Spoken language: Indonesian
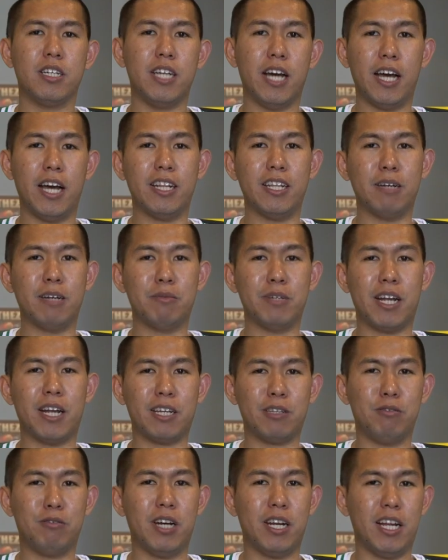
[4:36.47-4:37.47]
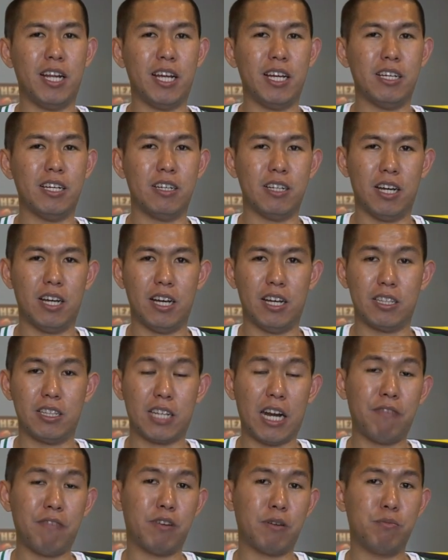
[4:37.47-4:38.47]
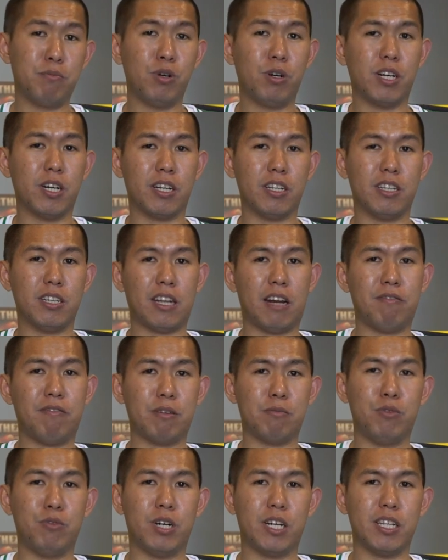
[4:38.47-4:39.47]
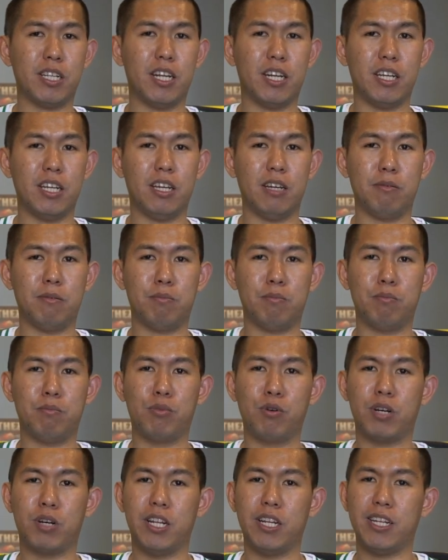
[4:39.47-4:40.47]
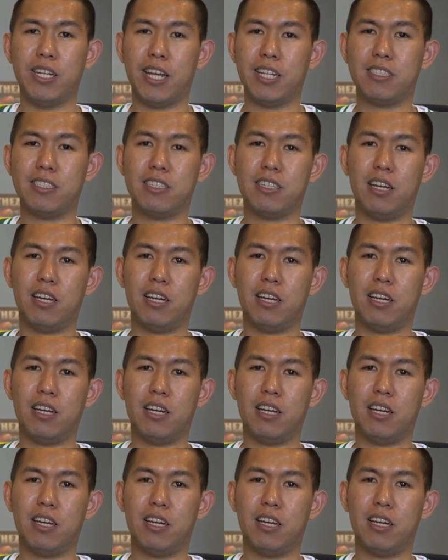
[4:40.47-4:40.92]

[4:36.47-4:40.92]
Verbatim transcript: Dan yang menarik juga adalah uh, Trevor Booker nih, Trevor Booker dari Brooklyn Nets,